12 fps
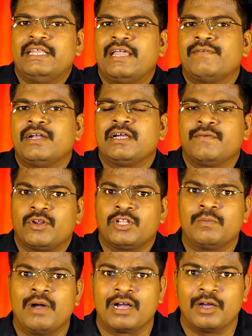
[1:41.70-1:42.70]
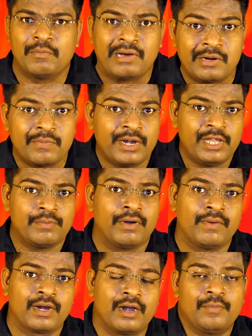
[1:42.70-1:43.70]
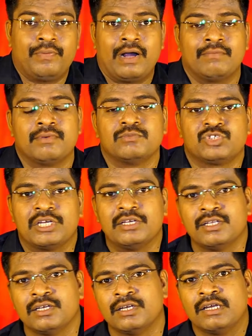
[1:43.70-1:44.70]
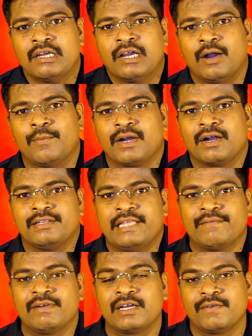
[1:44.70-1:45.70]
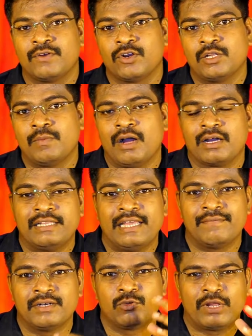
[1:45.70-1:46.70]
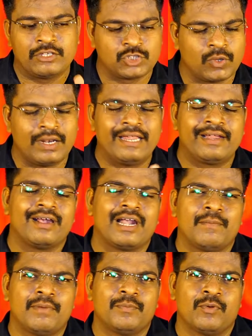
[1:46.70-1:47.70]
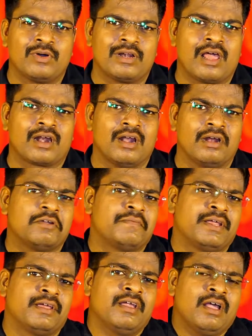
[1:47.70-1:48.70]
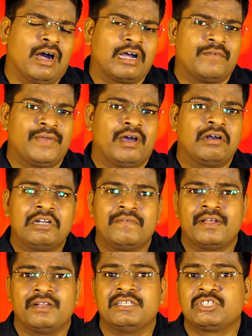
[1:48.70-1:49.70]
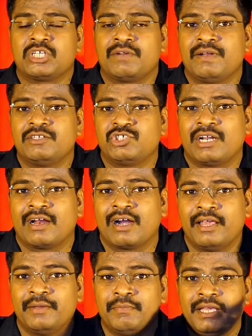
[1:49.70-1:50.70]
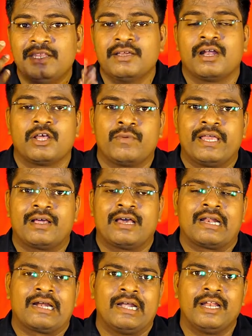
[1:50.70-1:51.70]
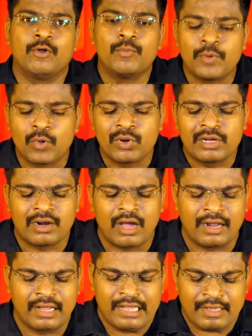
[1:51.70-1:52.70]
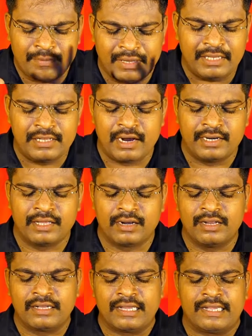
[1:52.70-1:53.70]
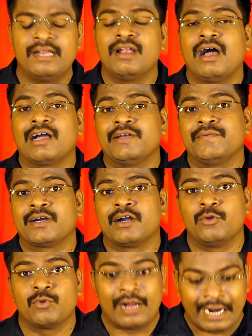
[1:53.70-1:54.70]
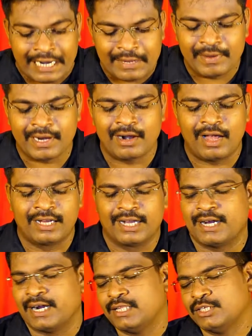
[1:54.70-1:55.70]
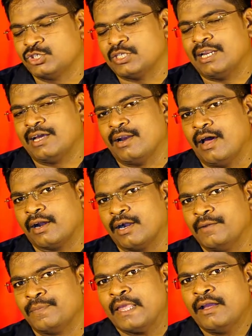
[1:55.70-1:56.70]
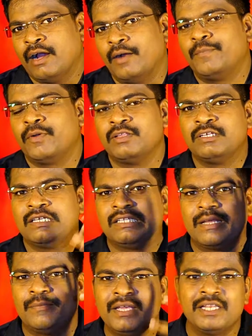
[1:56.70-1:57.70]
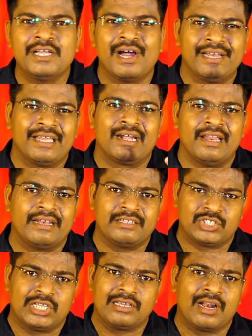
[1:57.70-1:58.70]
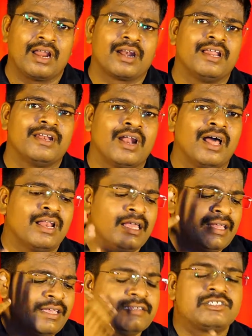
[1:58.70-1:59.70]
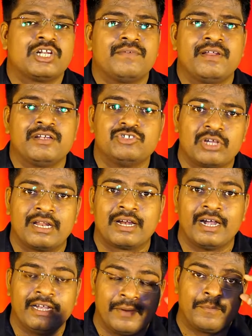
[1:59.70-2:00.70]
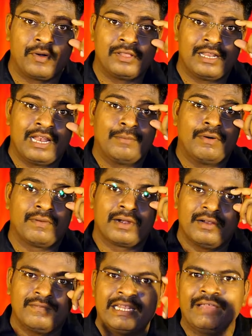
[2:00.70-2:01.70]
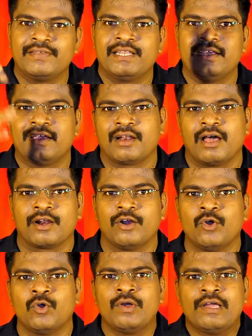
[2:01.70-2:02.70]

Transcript: தேவனுக்கு விரோதமாக மறுபடியும் அவர்கள் பாவம் செய்து அவர்கள் தேவனுக்கு விரோதமாக தேவனுடைய சொல்லை கேளாமல் போகிறார்கள் ஆண்டவரே ஆகவே ஆண்டவர் இஸ்ரவேல் ஜனங்களை மீதியானவருடைய கரங்களிலே ஒப்பு கொடுக்கிறார் மீதியானியர்களுக்கு கீழாக இவர்கள் ஒரு அடிமைகளாக கடந்து செல்கிறார்கள் அப்பொழுது இந்த மீதியானியர்கள் என்ன செய்கிறார்கள் என்றால் இஸ்ரவேல் ஜனங்கள் எப்பொழுதெல்லாம் அவர்கள் விதை விதைக்கிறார்களோ